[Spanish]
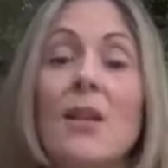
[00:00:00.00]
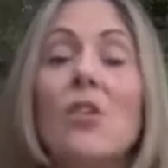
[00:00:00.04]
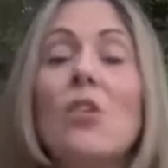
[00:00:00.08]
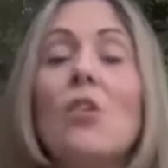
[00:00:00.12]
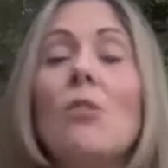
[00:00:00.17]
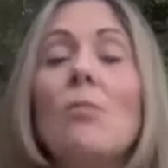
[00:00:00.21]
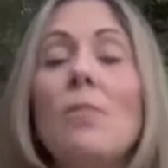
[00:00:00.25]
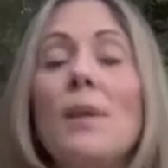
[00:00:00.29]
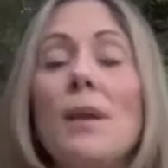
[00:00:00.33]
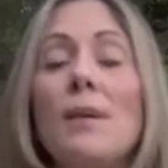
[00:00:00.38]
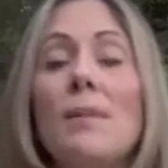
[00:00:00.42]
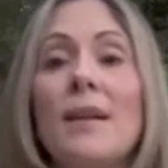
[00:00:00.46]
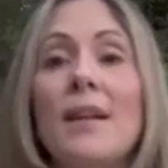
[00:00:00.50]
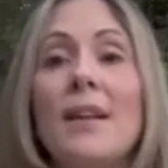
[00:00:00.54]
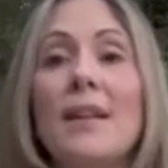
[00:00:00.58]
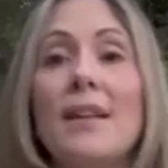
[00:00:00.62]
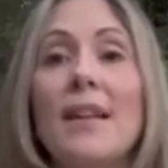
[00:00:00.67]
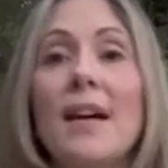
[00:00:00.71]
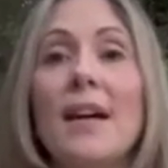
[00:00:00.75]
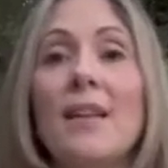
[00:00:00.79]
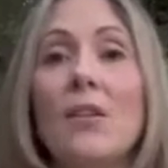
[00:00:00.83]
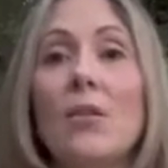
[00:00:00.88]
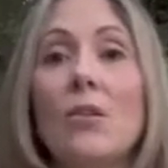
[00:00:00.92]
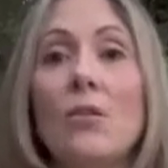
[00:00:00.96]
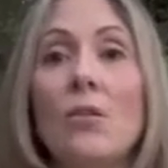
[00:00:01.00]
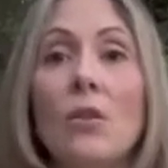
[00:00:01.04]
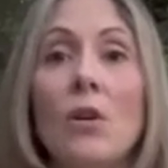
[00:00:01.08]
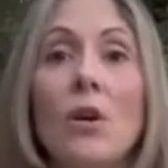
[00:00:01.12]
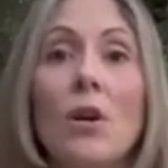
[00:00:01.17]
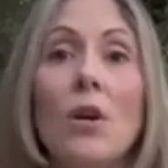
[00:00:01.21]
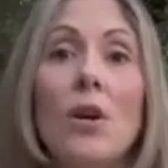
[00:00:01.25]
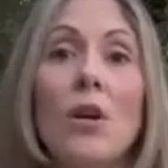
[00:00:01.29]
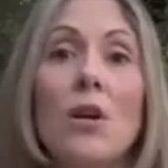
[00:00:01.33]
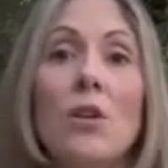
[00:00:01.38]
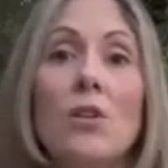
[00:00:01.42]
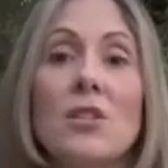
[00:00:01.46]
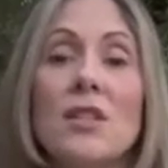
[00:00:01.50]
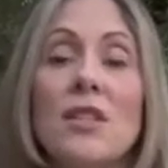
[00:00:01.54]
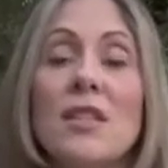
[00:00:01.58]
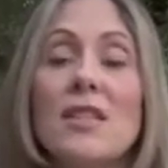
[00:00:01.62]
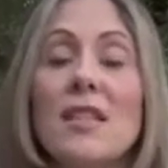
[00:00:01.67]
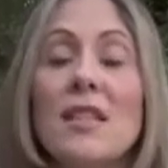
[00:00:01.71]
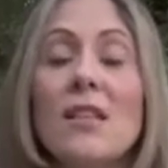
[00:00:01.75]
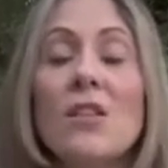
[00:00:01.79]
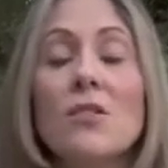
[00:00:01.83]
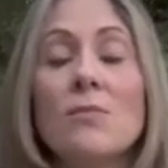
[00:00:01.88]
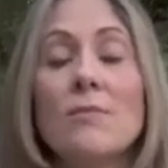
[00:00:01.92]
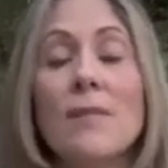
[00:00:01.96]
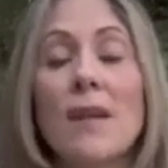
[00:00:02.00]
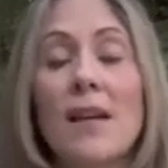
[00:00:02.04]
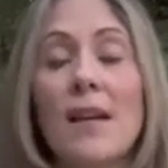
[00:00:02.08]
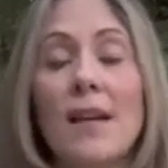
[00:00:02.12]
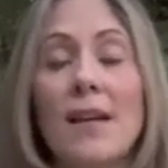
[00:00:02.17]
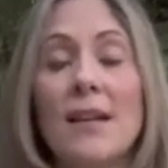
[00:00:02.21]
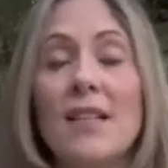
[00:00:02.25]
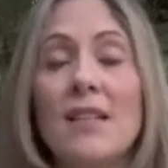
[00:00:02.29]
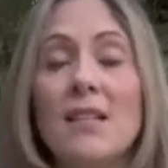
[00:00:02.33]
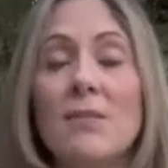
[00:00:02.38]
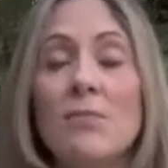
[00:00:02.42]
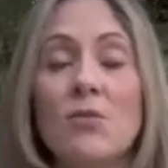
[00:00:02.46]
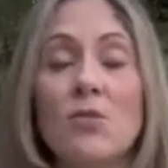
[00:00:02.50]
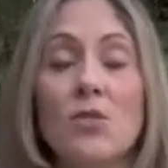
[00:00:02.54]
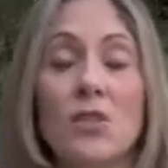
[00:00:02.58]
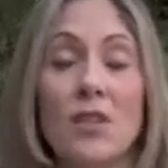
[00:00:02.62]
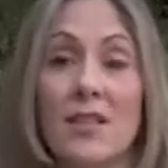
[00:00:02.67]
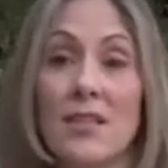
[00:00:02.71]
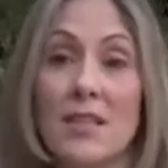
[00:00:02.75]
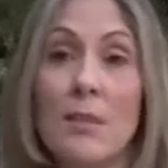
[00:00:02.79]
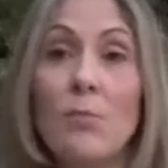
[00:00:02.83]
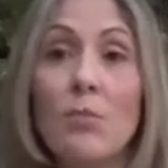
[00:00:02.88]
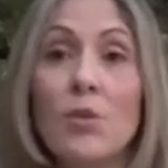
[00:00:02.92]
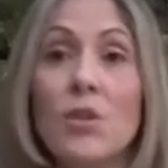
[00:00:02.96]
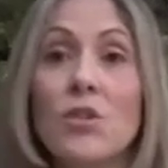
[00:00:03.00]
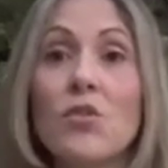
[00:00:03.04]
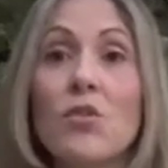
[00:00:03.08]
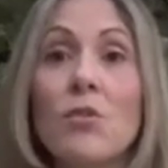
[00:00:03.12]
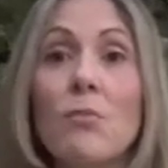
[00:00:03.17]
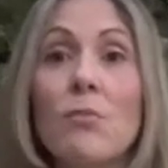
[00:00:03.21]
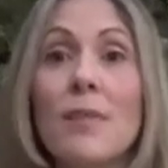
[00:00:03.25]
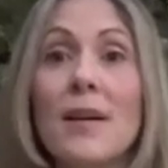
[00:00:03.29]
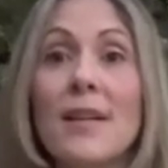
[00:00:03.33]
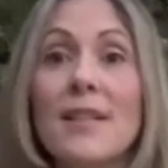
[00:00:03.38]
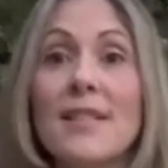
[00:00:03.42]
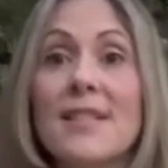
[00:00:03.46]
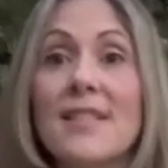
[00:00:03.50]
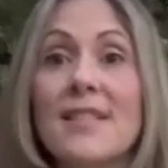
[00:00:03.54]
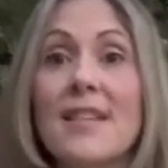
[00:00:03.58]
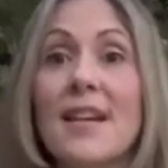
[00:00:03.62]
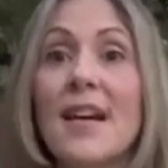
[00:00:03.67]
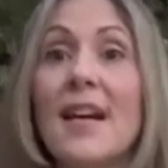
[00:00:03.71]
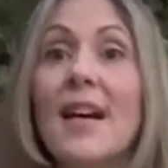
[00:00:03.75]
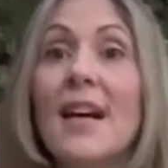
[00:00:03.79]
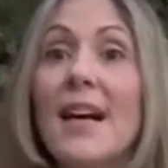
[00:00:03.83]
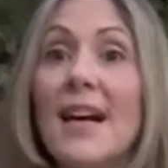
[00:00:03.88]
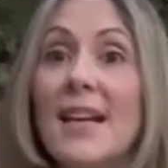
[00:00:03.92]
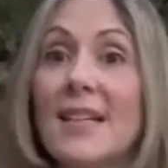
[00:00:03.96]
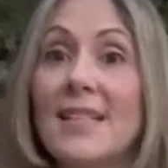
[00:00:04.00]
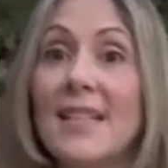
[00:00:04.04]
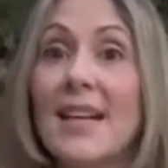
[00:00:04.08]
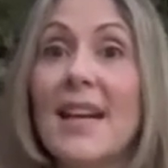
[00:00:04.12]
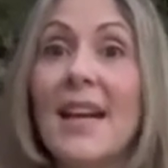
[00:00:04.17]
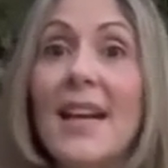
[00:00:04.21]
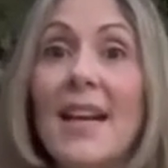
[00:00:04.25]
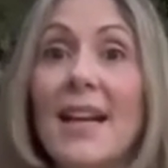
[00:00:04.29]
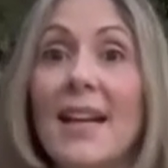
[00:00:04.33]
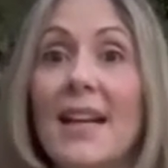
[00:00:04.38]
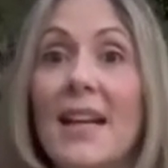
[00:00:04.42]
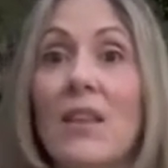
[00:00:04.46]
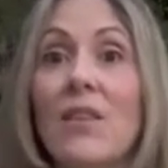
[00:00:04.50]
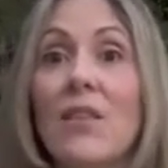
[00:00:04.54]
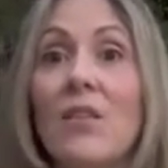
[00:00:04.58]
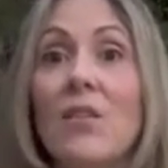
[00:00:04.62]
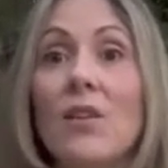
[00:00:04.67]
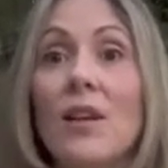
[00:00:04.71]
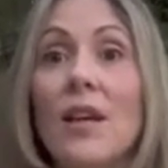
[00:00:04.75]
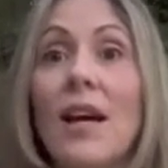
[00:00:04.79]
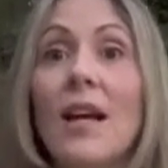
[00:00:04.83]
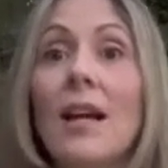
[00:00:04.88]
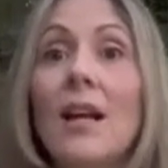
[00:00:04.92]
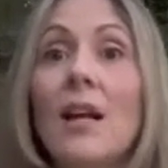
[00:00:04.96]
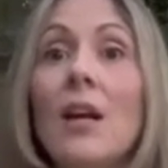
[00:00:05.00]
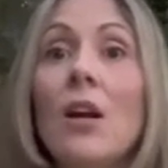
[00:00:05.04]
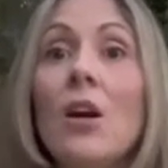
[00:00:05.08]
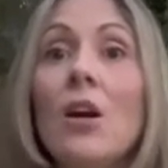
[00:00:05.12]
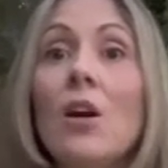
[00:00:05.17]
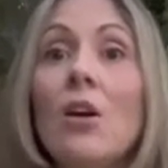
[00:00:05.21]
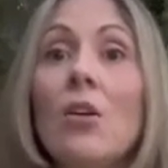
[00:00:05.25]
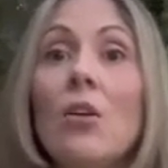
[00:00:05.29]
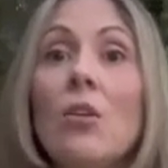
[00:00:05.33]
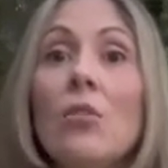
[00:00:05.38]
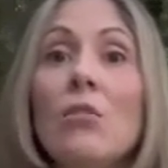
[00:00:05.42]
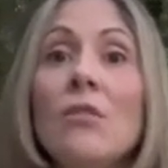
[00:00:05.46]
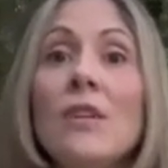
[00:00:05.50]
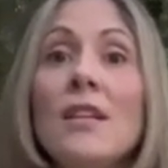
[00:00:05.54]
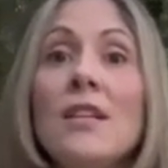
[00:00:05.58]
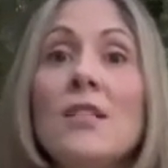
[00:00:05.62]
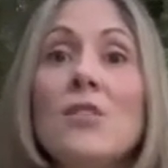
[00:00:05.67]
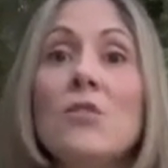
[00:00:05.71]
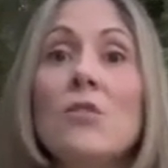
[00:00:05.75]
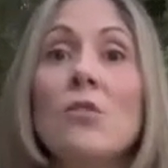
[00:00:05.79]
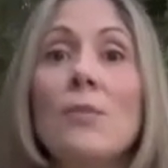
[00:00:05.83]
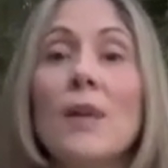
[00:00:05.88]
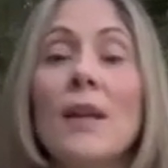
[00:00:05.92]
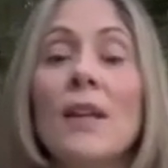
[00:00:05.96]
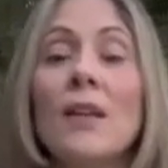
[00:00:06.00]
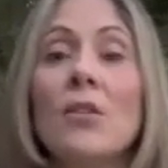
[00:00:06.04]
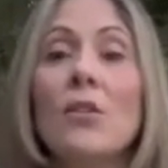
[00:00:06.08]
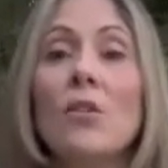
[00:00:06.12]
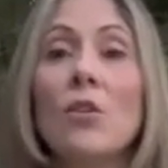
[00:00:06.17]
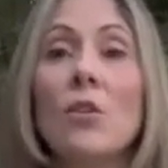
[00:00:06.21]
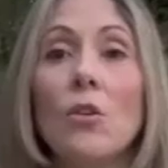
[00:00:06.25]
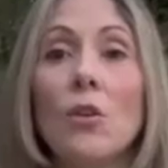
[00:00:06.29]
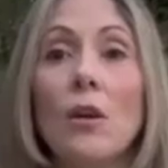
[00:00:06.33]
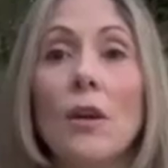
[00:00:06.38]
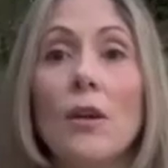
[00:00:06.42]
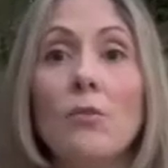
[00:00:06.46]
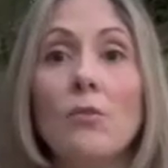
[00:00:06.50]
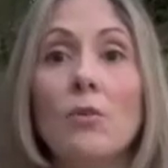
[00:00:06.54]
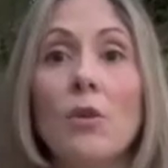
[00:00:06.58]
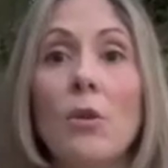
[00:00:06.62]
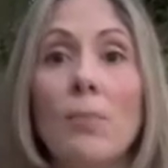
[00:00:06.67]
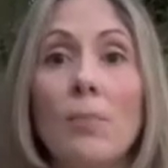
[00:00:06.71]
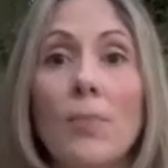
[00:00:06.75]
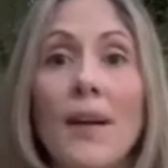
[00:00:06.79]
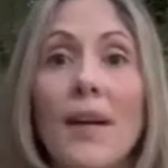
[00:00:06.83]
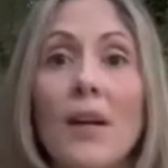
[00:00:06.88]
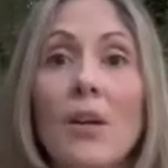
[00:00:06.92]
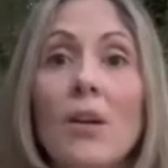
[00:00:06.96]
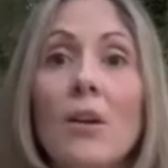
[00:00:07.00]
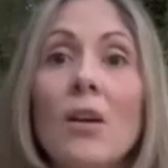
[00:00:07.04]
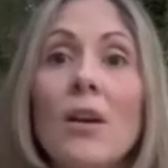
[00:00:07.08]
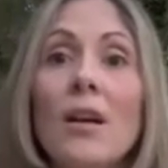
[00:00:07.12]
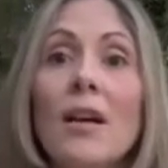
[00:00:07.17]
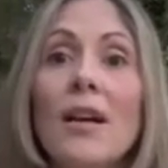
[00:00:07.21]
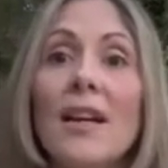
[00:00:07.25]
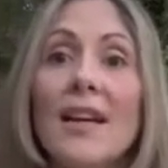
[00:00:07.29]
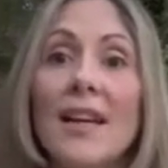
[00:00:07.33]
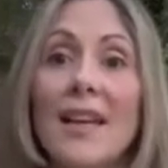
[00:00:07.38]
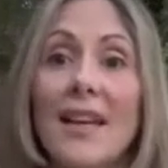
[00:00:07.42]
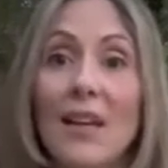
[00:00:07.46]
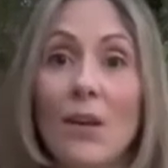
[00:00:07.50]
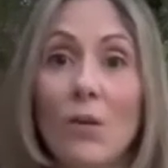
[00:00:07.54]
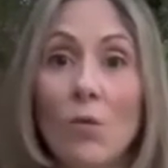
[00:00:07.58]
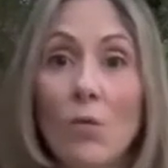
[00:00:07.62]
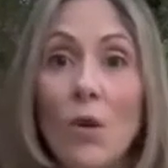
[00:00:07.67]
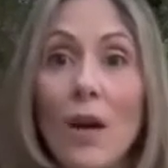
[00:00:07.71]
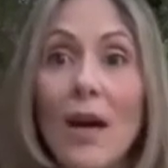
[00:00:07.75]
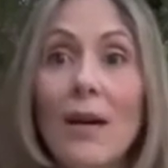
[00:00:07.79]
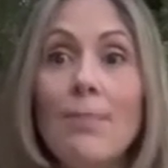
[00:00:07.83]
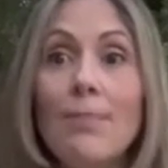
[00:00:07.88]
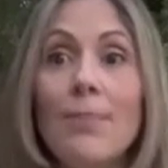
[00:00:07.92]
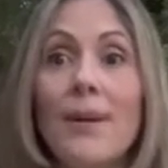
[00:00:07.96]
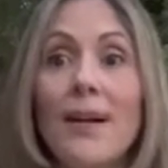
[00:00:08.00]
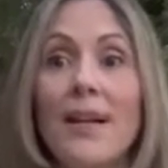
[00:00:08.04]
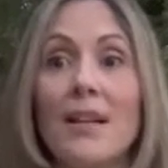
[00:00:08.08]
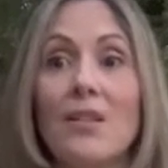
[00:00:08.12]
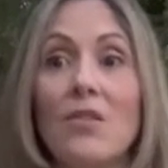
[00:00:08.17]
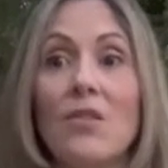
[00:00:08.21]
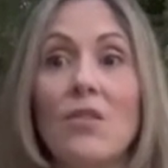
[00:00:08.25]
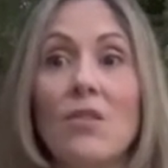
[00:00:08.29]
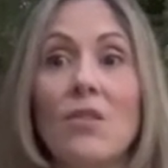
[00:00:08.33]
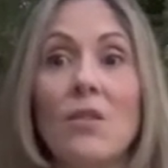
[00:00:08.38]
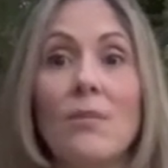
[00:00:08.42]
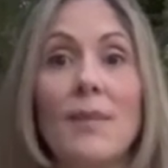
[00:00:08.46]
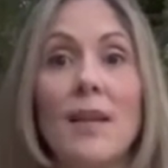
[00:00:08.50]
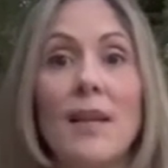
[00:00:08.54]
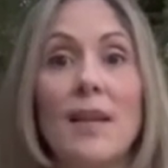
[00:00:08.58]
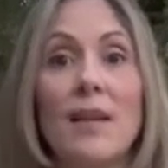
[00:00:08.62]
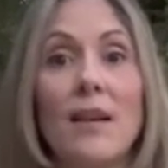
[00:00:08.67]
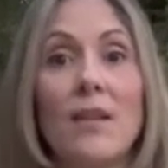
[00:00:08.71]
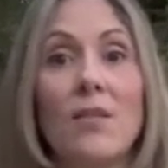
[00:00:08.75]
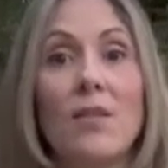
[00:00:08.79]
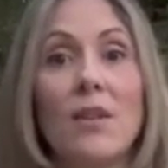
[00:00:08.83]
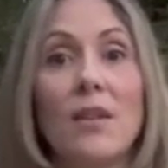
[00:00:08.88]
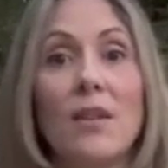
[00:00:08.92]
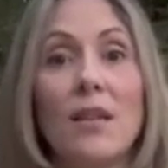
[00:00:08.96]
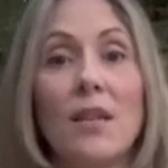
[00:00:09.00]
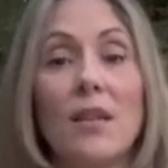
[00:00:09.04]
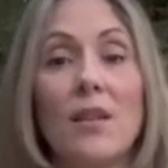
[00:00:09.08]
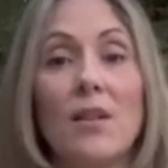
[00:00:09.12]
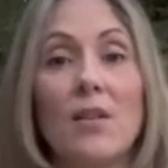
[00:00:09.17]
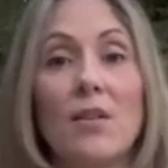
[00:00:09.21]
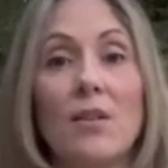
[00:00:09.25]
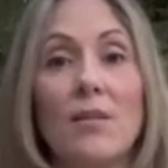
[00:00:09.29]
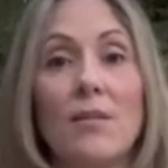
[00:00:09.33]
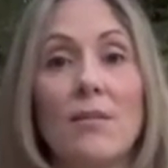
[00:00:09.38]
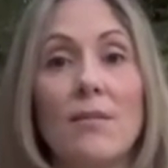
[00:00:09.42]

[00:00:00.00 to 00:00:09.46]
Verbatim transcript: complementando los distintos mecanismos que se han puesto en marcha a escala nacional con un instrumento europeo igual para todo el mercado interior.